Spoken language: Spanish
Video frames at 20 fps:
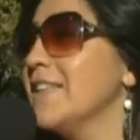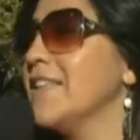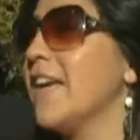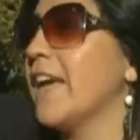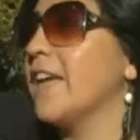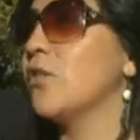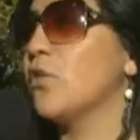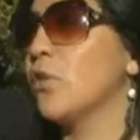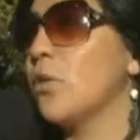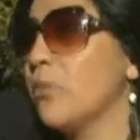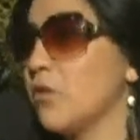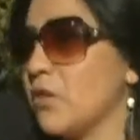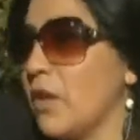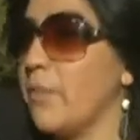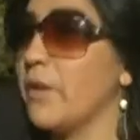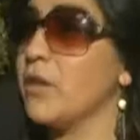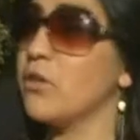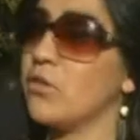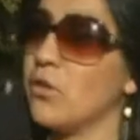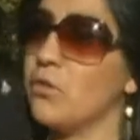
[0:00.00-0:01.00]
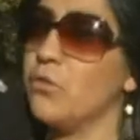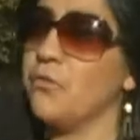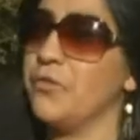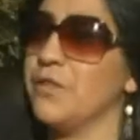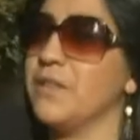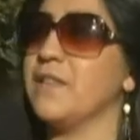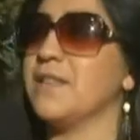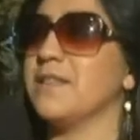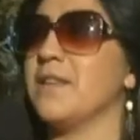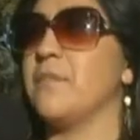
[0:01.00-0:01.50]
Y ahí estuvimos también todo un
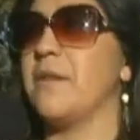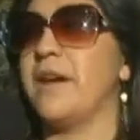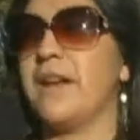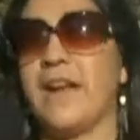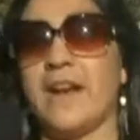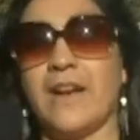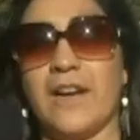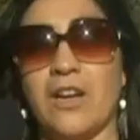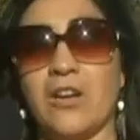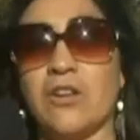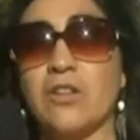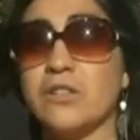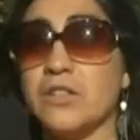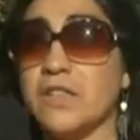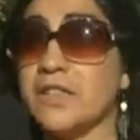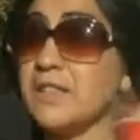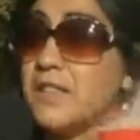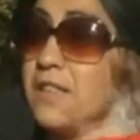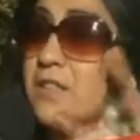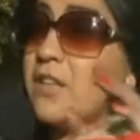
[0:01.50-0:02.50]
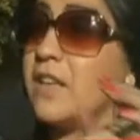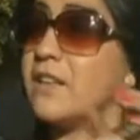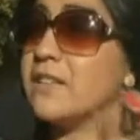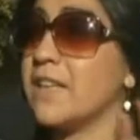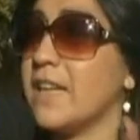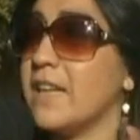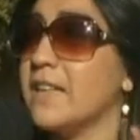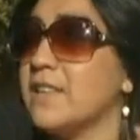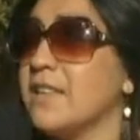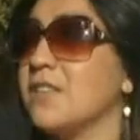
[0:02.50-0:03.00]
fin de semana, en, en
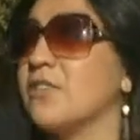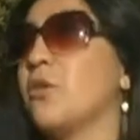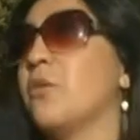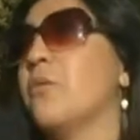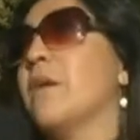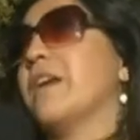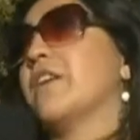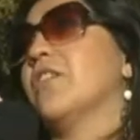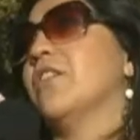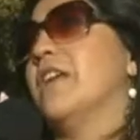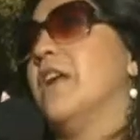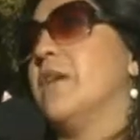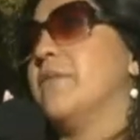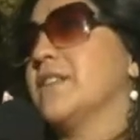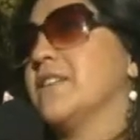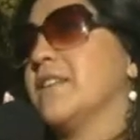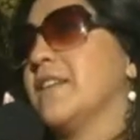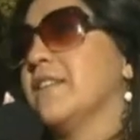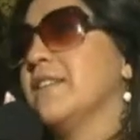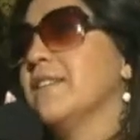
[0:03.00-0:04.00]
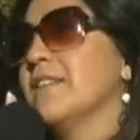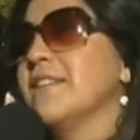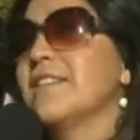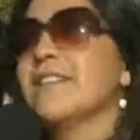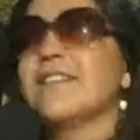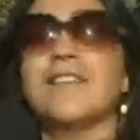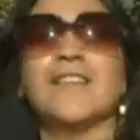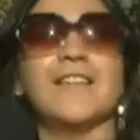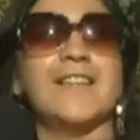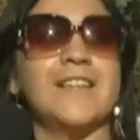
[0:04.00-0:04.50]
tres distintos barrios de la villa
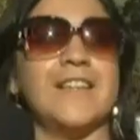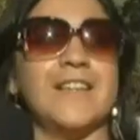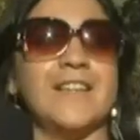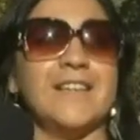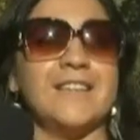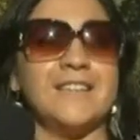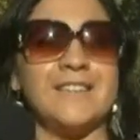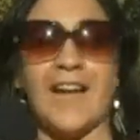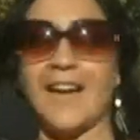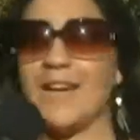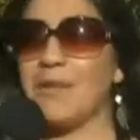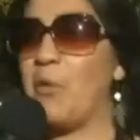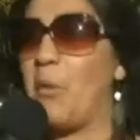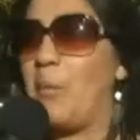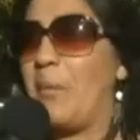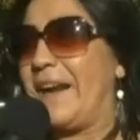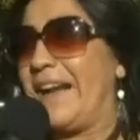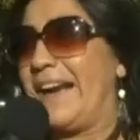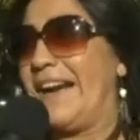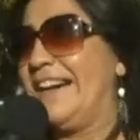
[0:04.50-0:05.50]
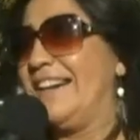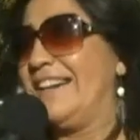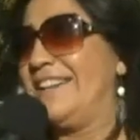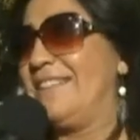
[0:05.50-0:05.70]
y salimos para acá.